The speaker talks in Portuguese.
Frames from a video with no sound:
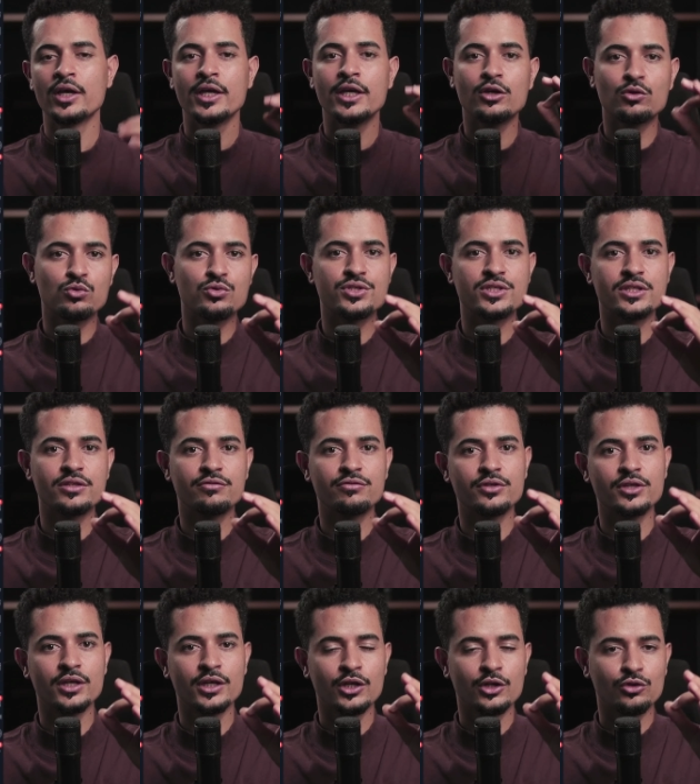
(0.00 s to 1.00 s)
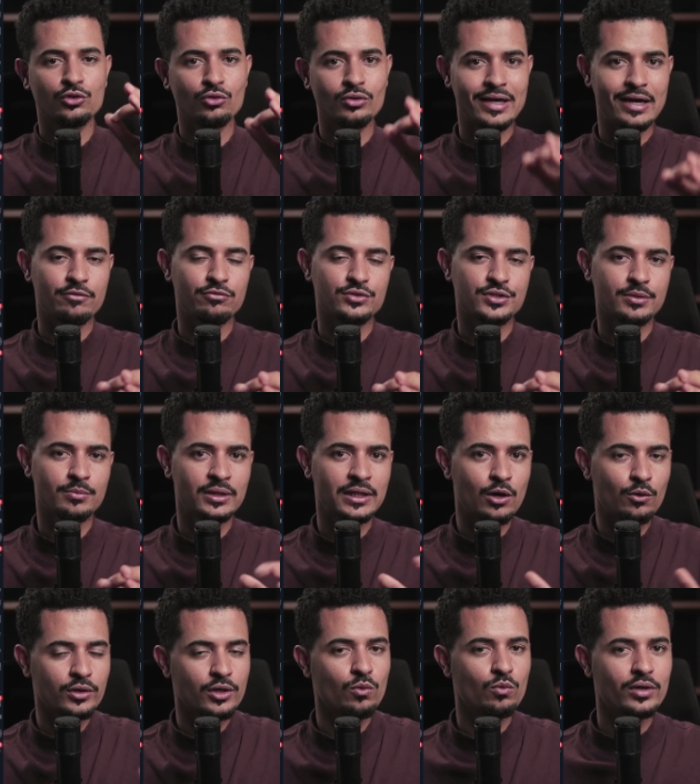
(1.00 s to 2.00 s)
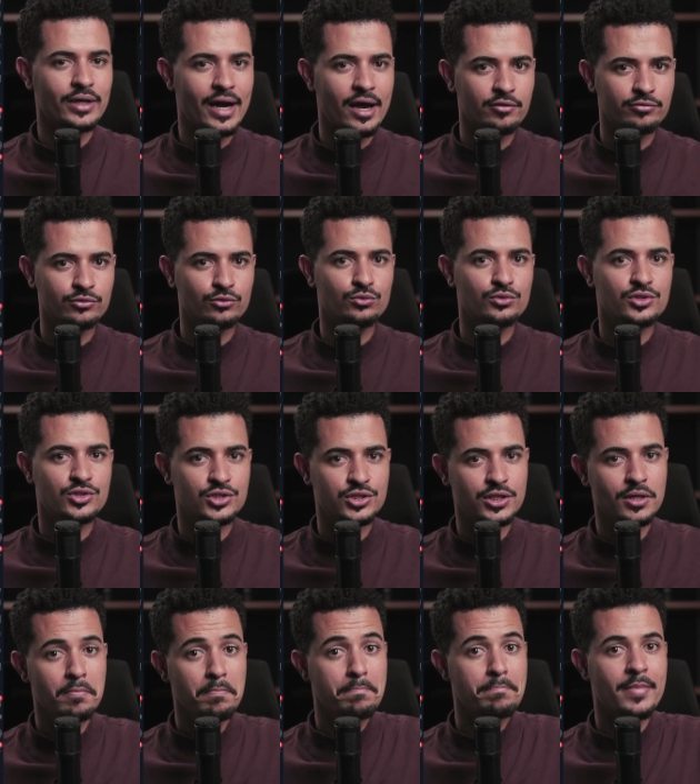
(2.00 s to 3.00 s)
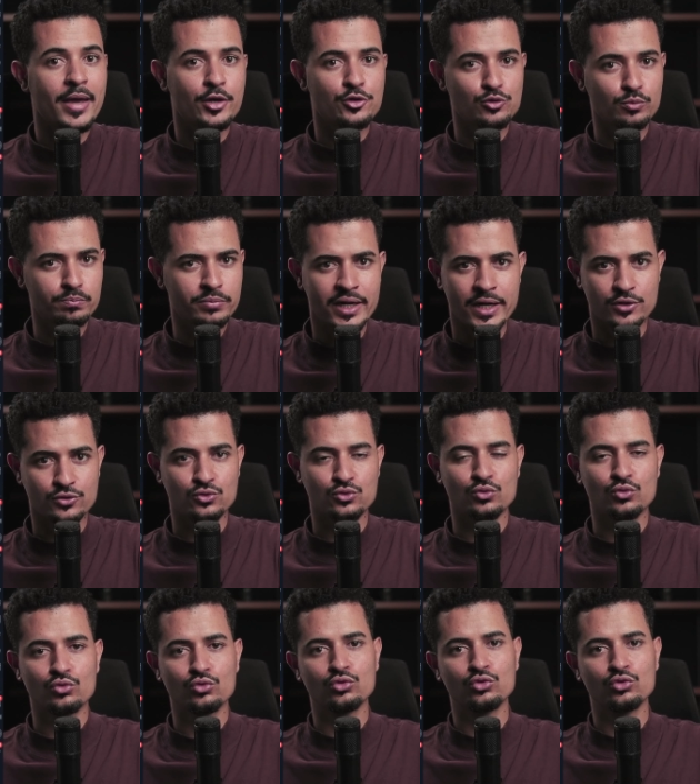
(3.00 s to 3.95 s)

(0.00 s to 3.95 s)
inclusive no gráfico semanal, que é um gráfico de médio prazo.